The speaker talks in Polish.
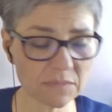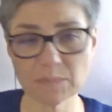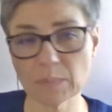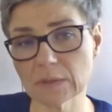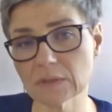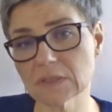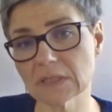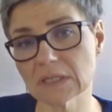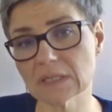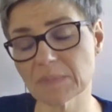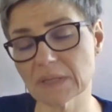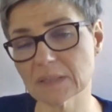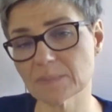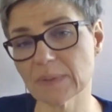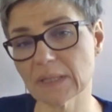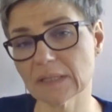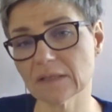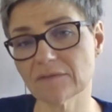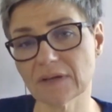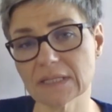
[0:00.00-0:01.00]
z polskich miast
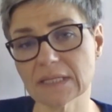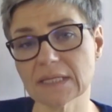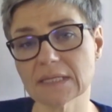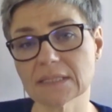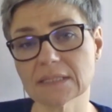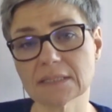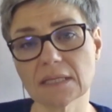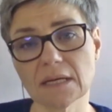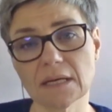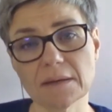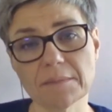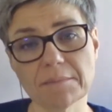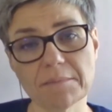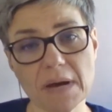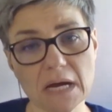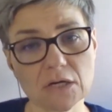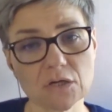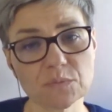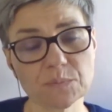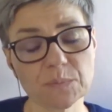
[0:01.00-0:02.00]
planowany jest e,
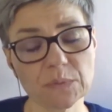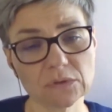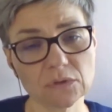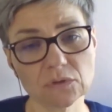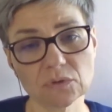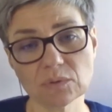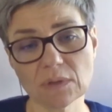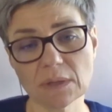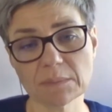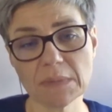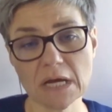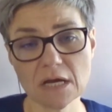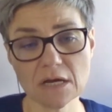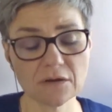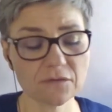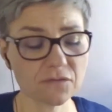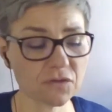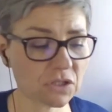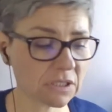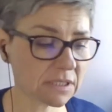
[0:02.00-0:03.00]
marsz pod tytułem
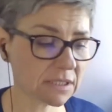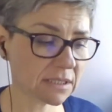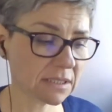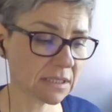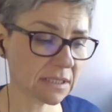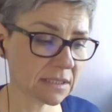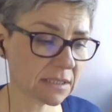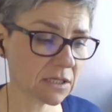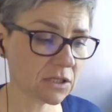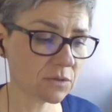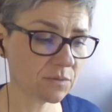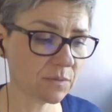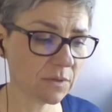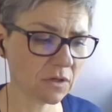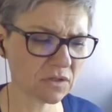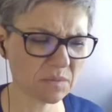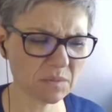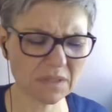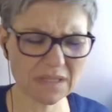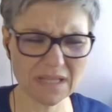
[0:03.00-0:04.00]
Wszyscy jesteśmy
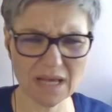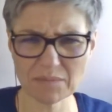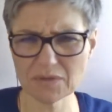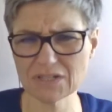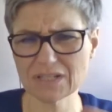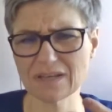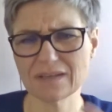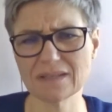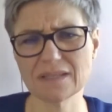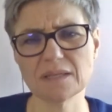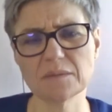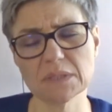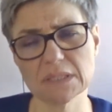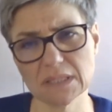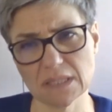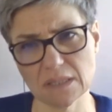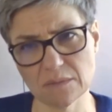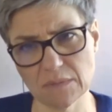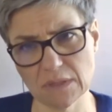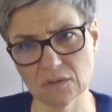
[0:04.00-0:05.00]
kosmitami, czy nawet
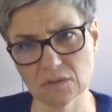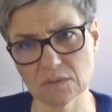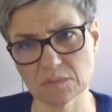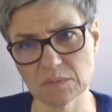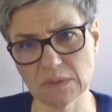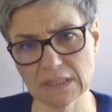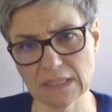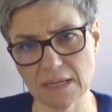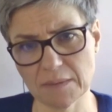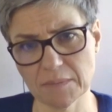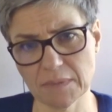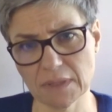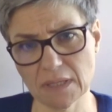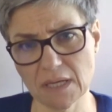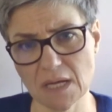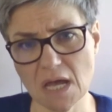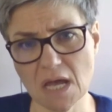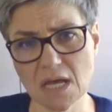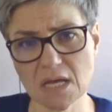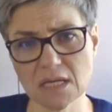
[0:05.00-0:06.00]
niebieskimi kosmitami.
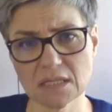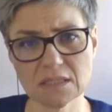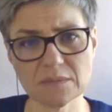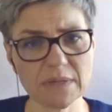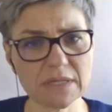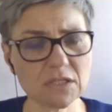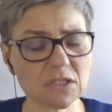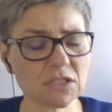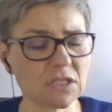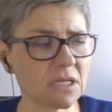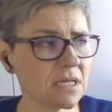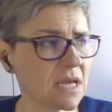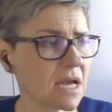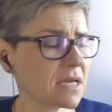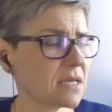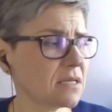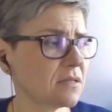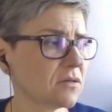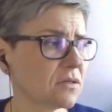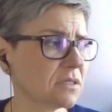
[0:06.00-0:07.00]
Zobaczcie,
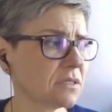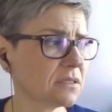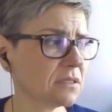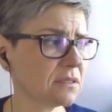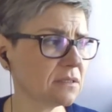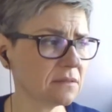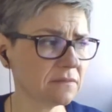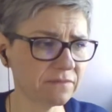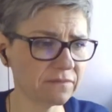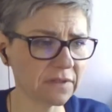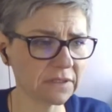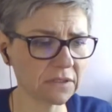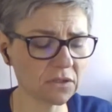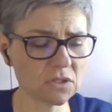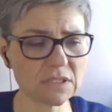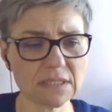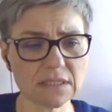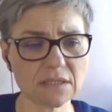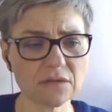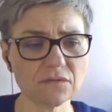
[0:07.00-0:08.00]
jaki to jest, warto się
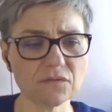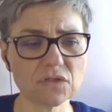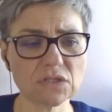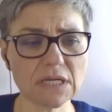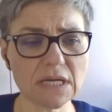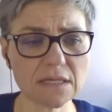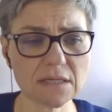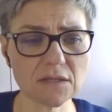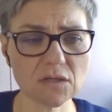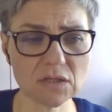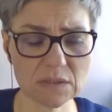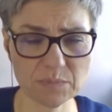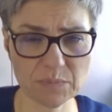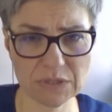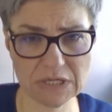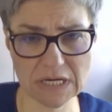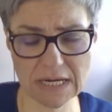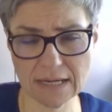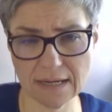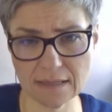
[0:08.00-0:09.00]
zastanowić, jaki to jest
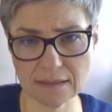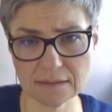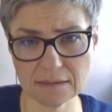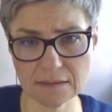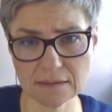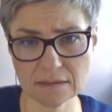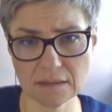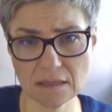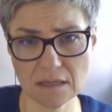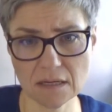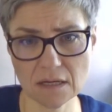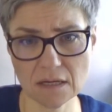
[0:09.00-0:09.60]
przekaz.